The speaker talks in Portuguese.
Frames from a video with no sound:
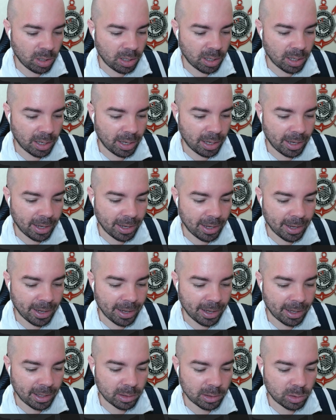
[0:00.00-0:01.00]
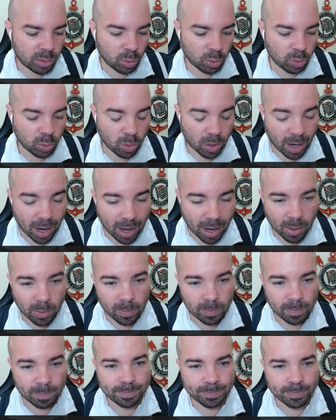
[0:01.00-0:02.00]
é,
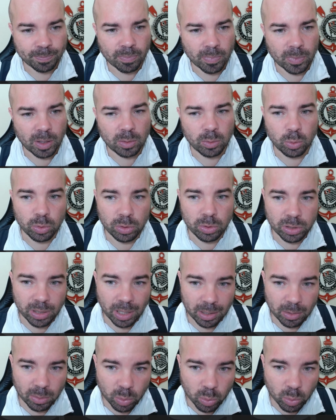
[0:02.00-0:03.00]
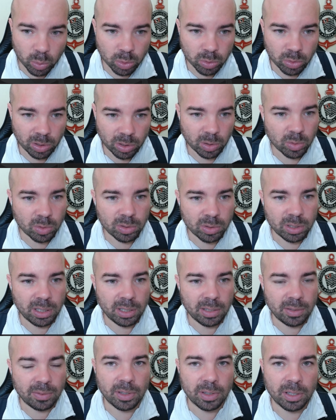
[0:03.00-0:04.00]
estrutural do estatuto,
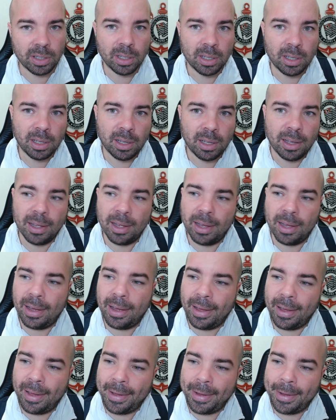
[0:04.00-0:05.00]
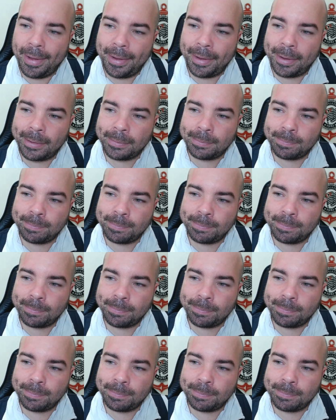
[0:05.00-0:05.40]
inclusive, é,